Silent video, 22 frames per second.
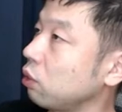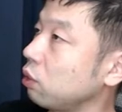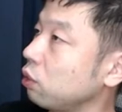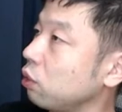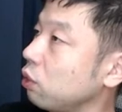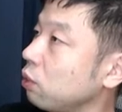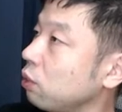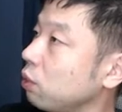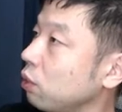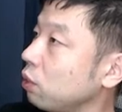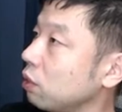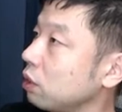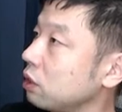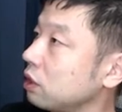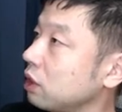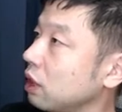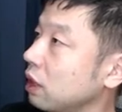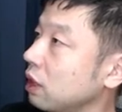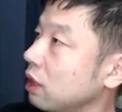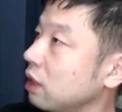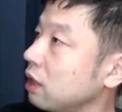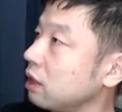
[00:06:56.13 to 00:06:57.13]
子供を
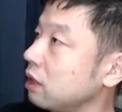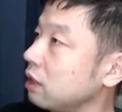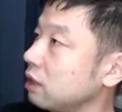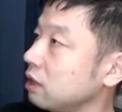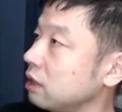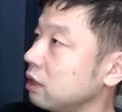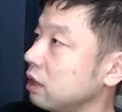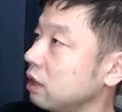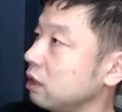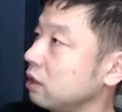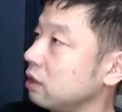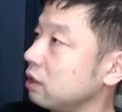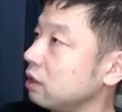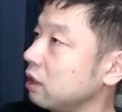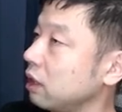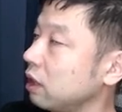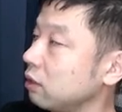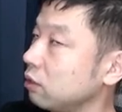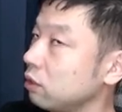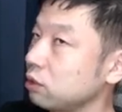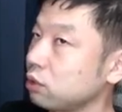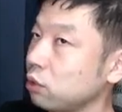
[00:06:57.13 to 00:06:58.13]
社会全
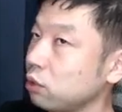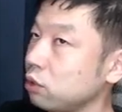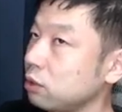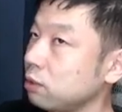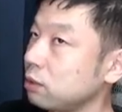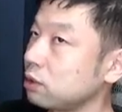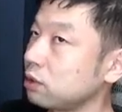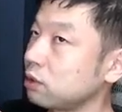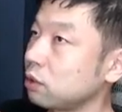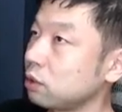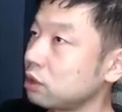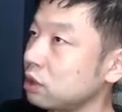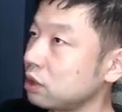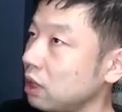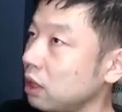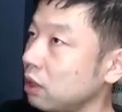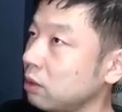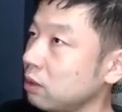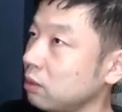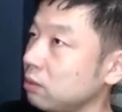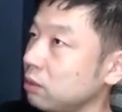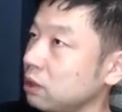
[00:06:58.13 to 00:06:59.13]
体の所有物とし
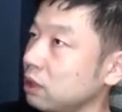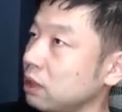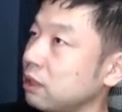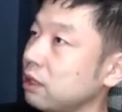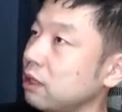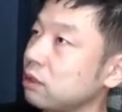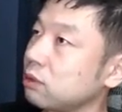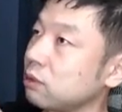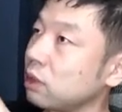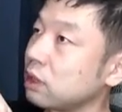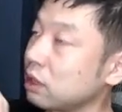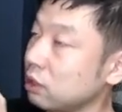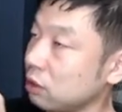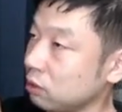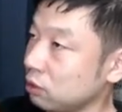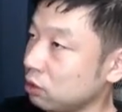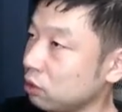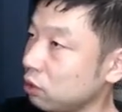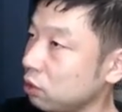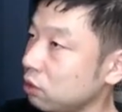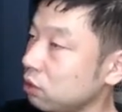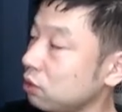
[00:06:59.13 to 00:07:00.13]
てみんなで育て
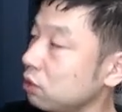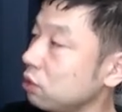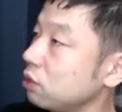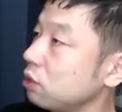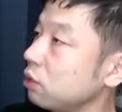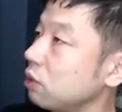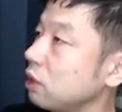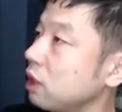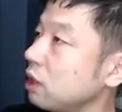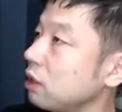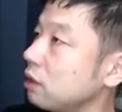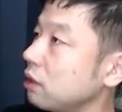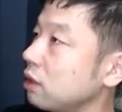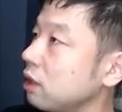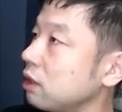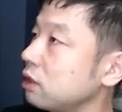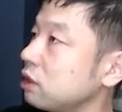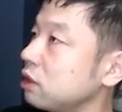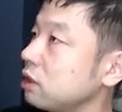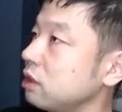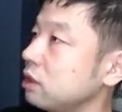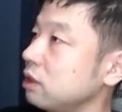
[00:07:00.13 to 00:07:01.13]
る、そういう風潮があった
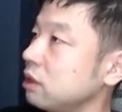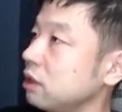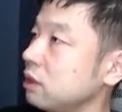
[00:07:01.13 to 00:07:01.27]
らしい